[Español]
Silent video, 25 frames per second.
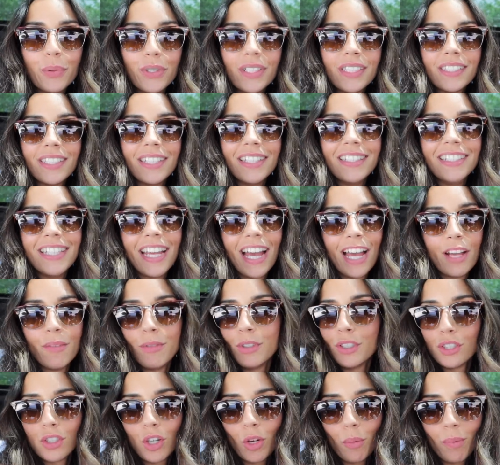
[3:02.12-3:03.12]
pues ya
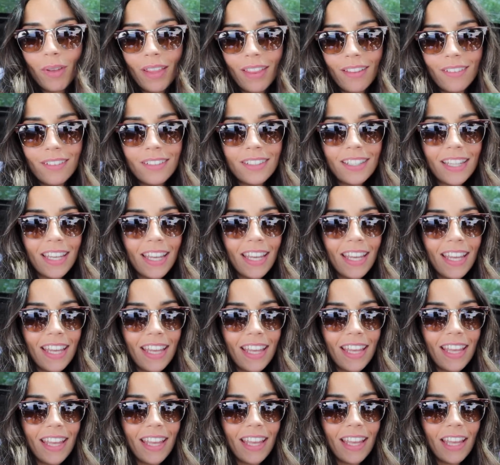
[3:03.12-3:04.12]
hemos comido,
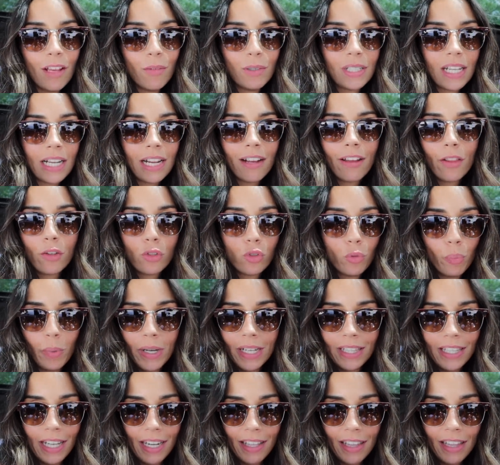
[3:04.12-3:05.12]
que hemos acabado
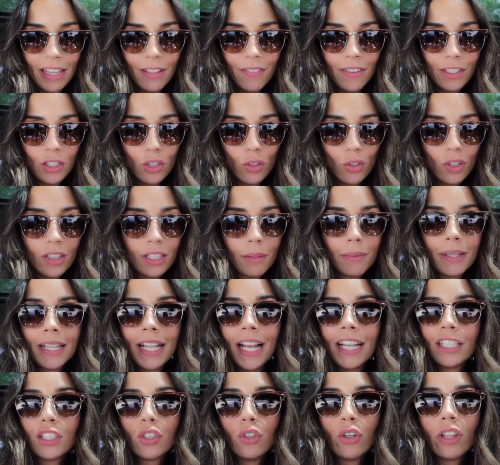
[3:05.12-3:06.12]
súper tarde de ver todo el tema
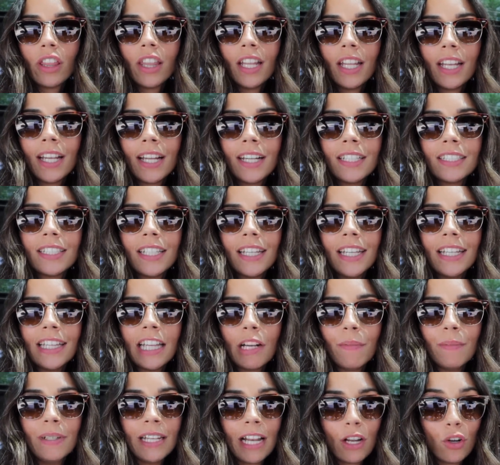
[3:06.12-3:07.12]
de las cocinas y
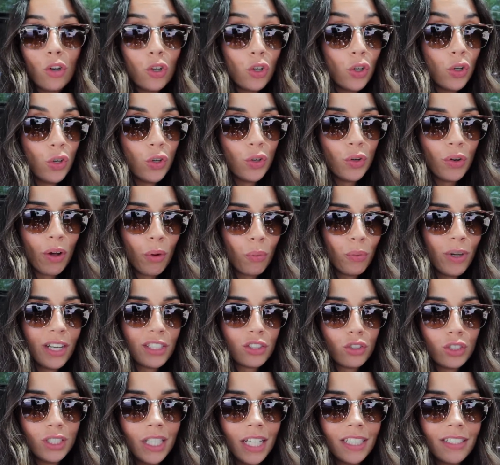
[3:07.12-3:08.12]
también algo,
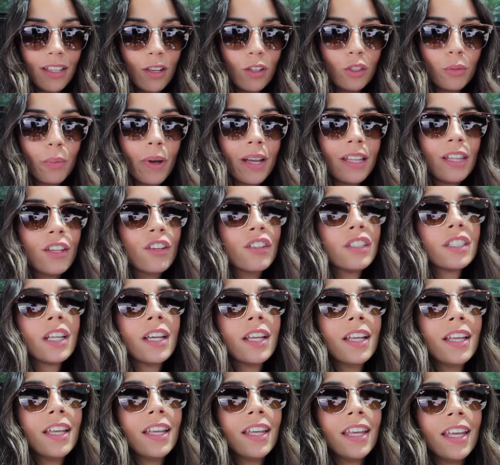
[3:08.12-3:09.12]
algunas cosillas de los baños.
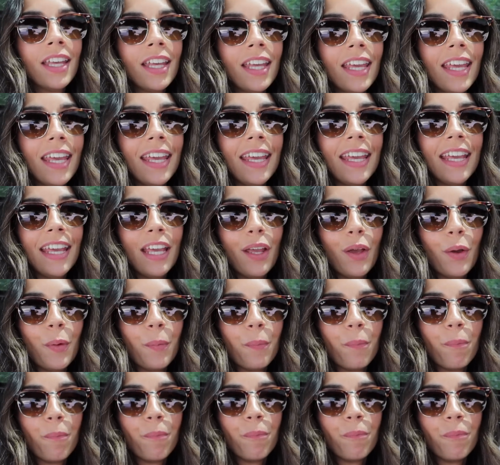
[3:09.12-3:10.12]

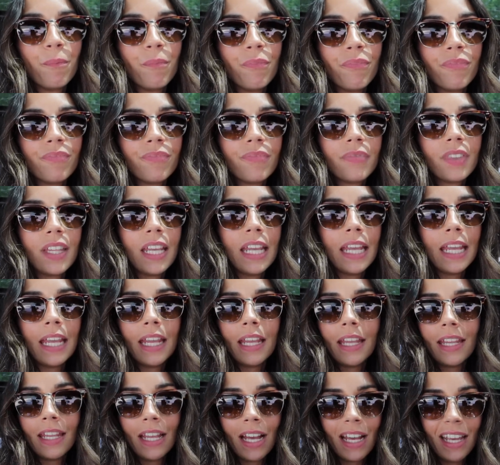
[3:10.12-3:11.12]
Em,
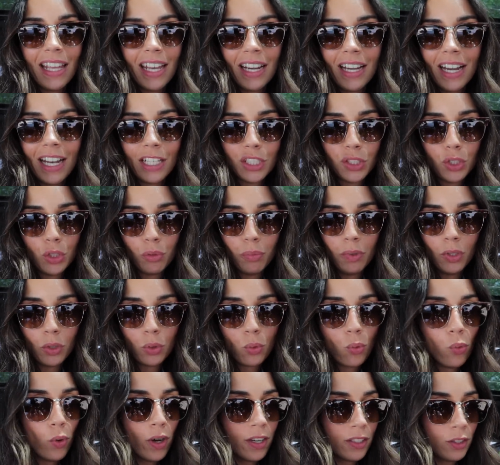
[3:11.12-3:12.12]
y ya eran las 2
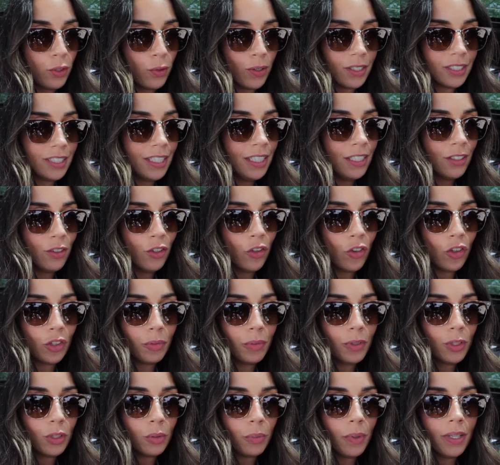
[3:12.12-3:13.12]
menos cuarto o así, ¿no? 2
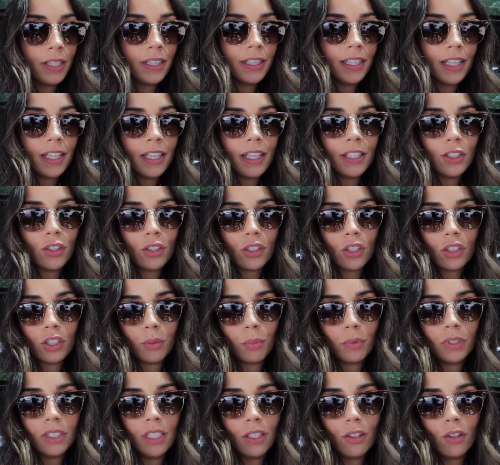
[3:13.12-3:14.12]
menos 20, entonces nos
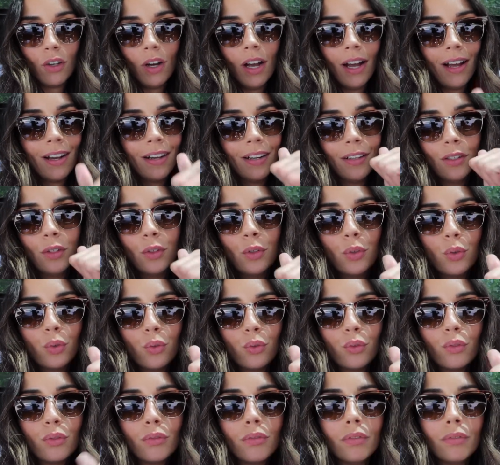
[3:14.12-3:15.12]
hemos ido a
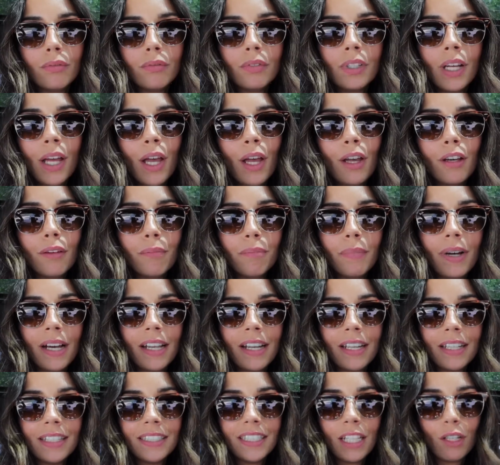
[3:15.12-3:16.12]
un
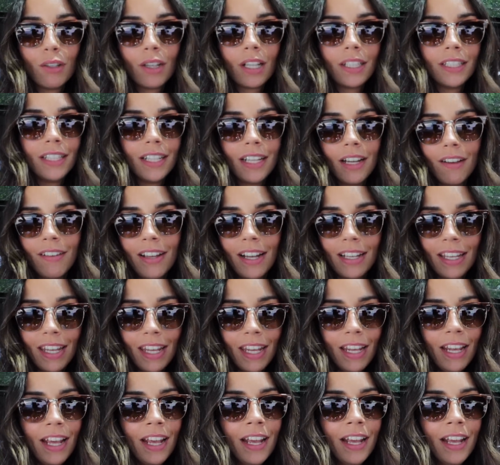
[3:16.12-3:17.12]
bar-restaurante que había aquí,